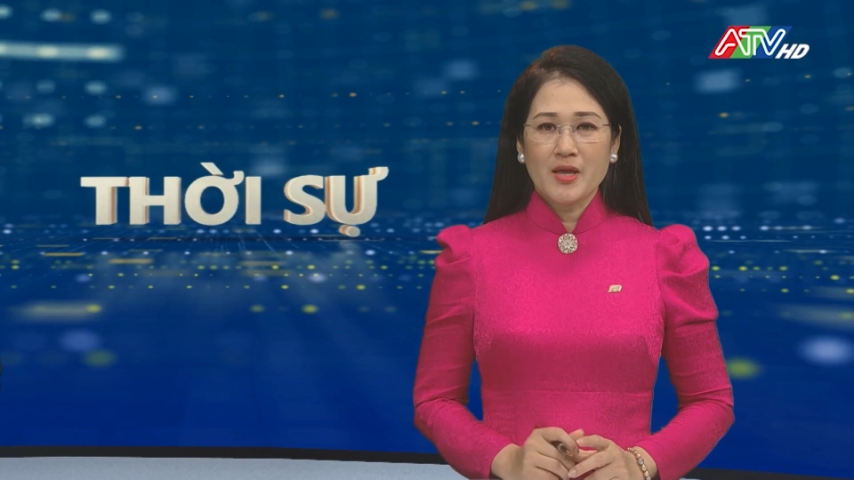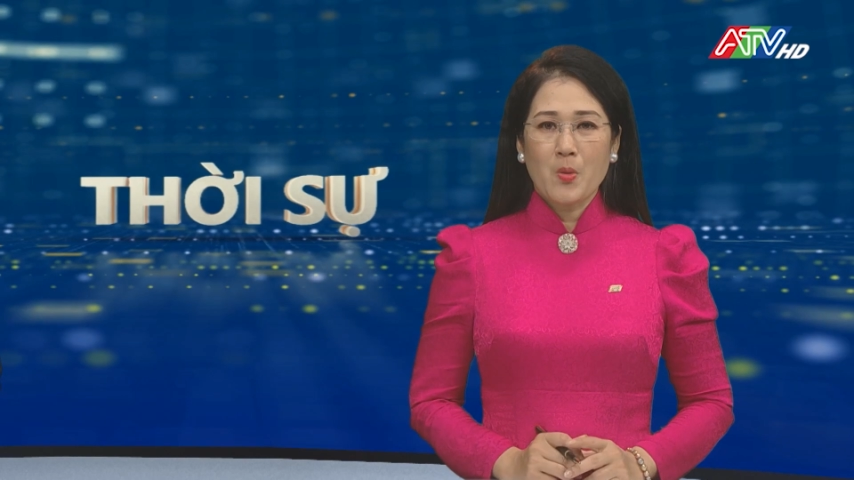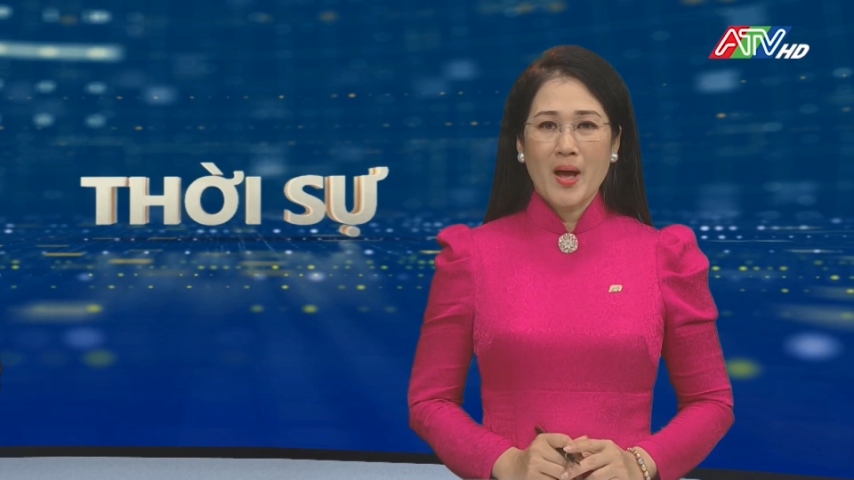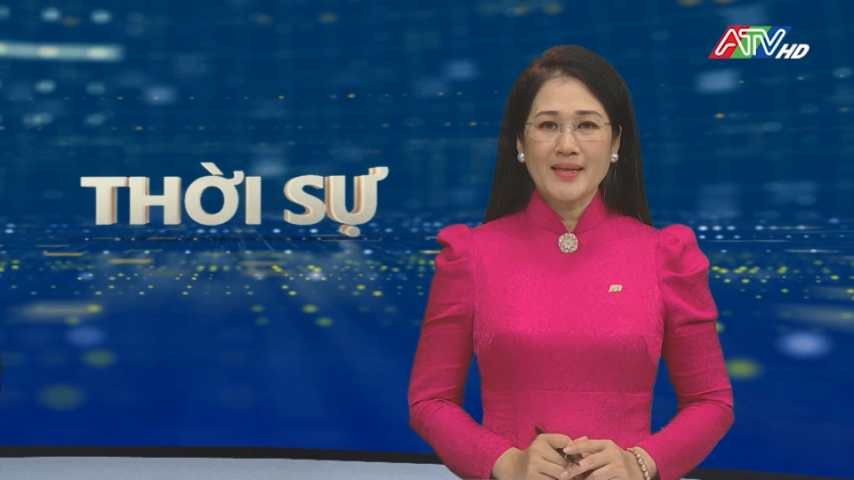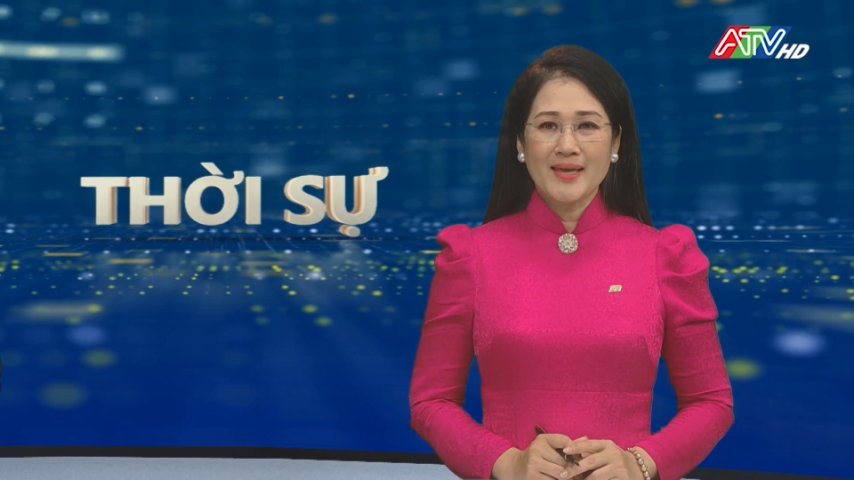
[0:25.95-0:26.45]

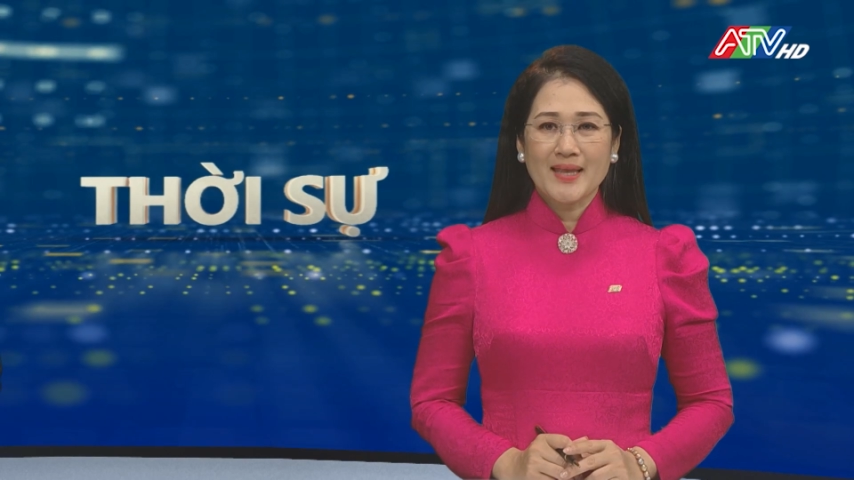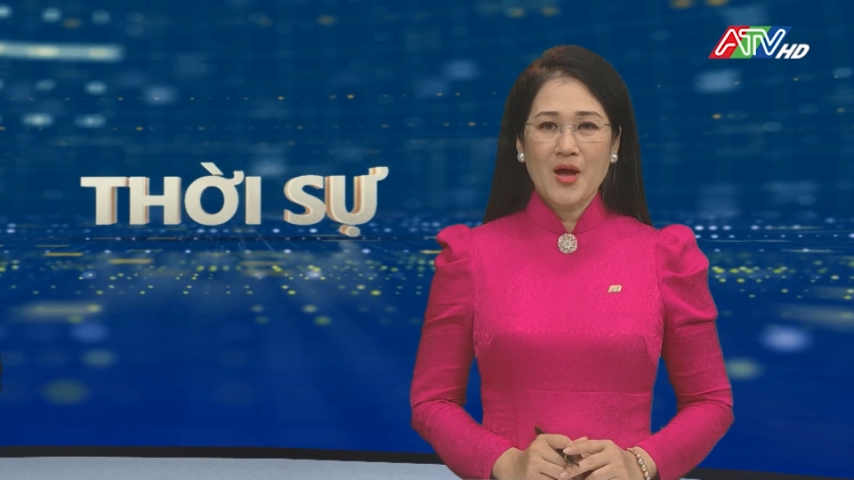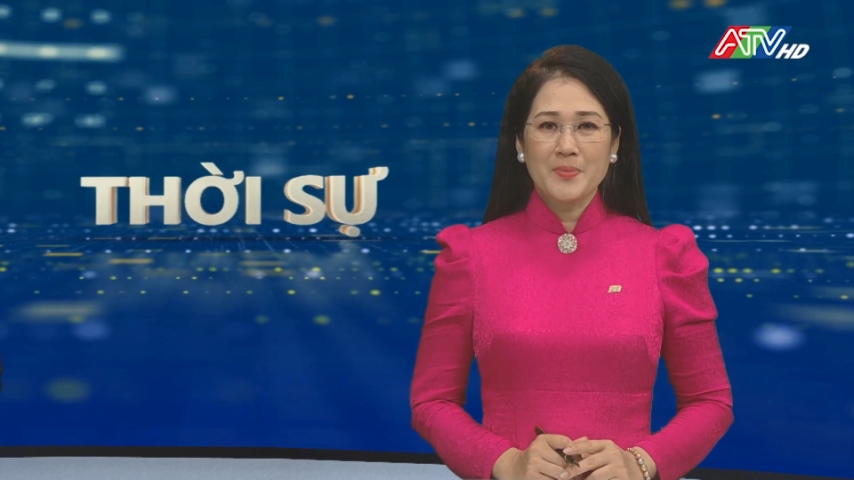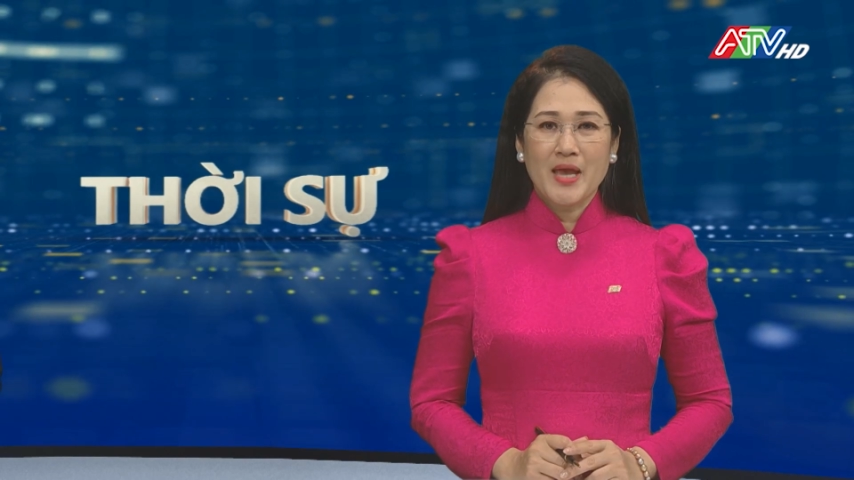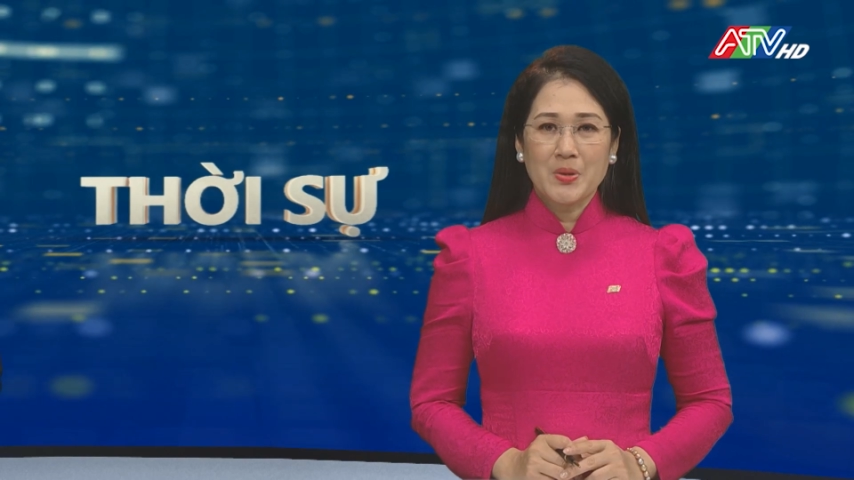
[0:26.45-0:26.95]
Văn hóa Thể
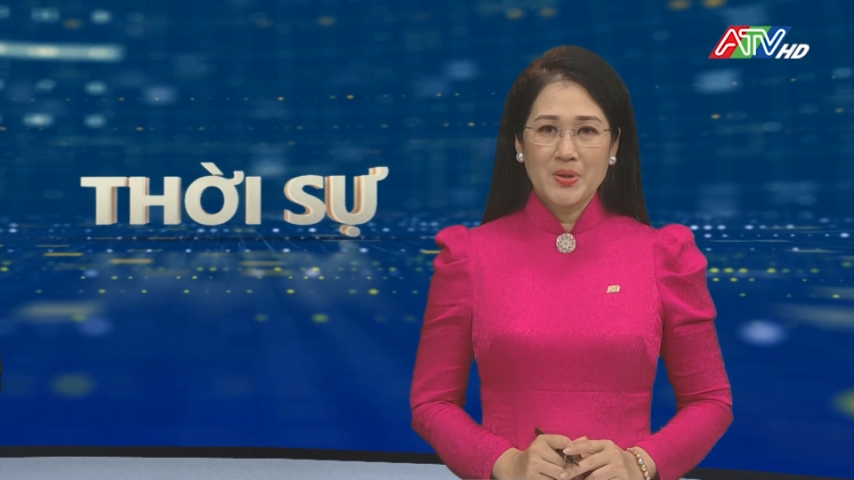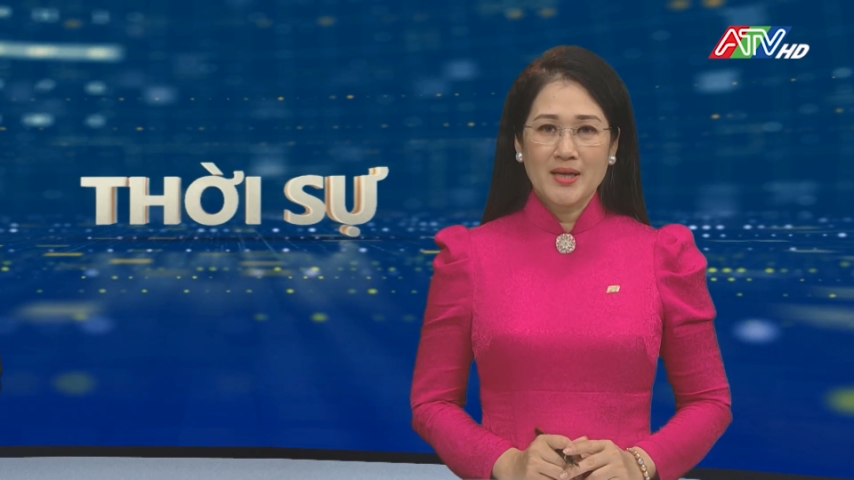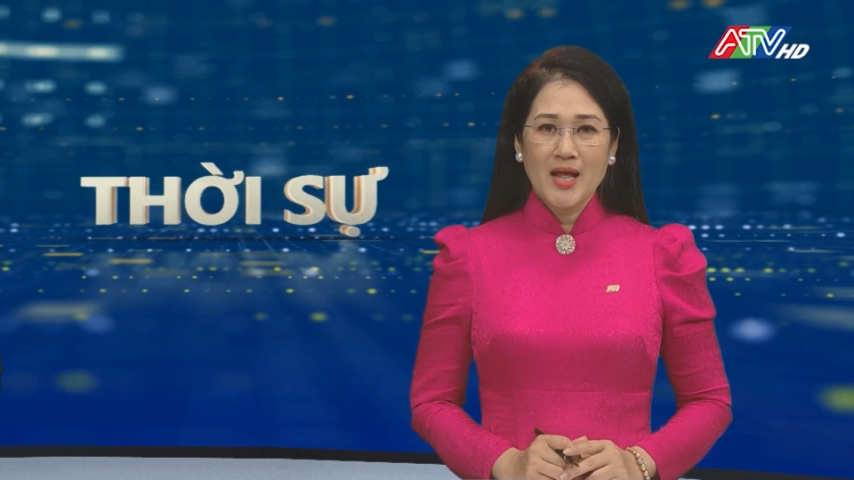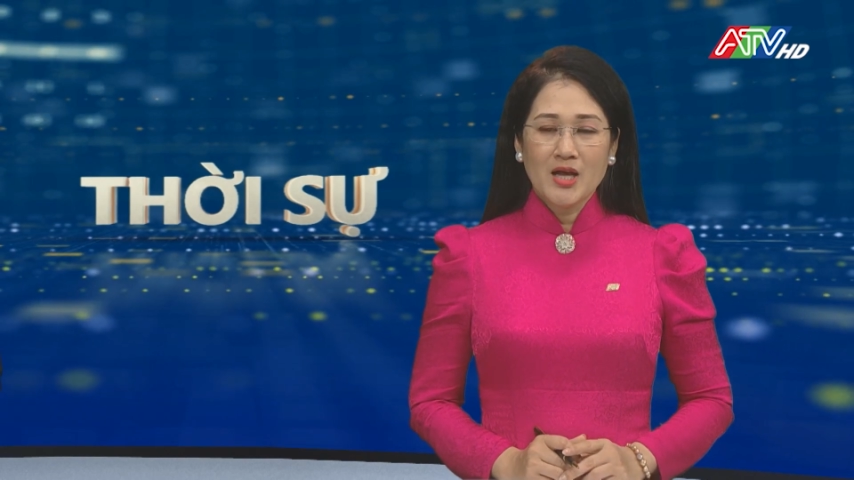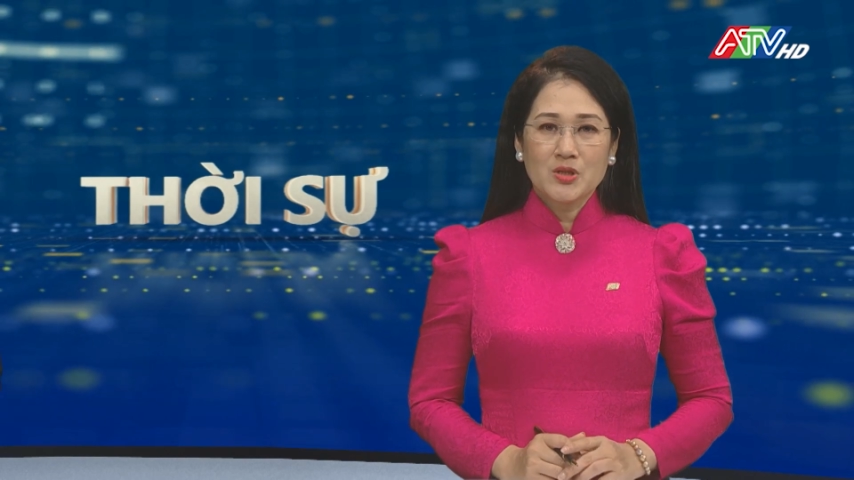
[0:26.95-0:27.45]
thao và Du lịch